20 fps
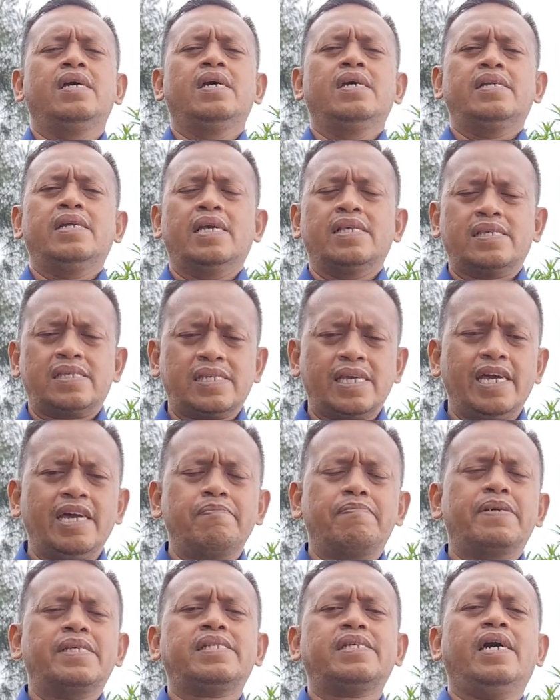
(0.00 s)
dan saya
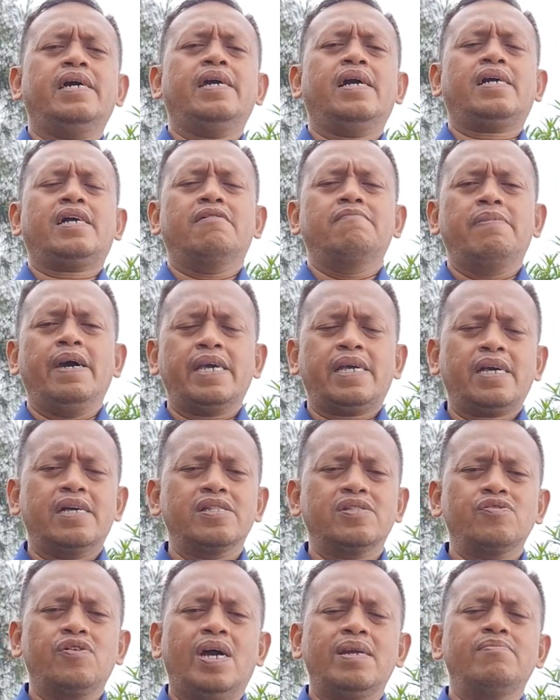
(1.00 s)
percaya
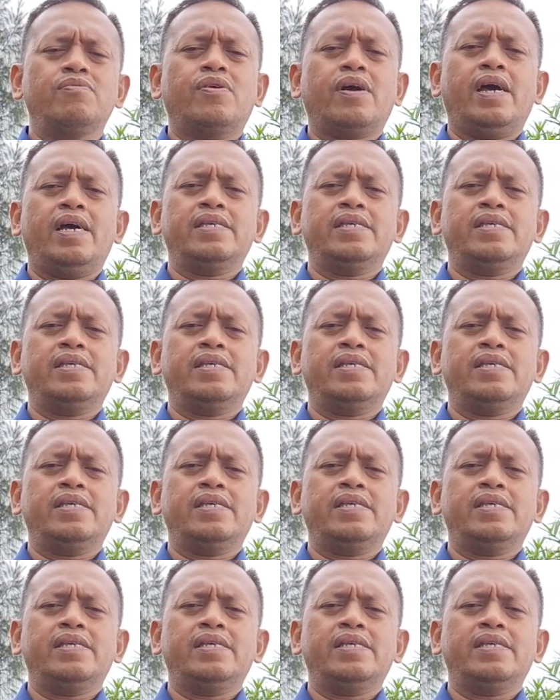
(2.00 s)
kebaikan Tuhan bukan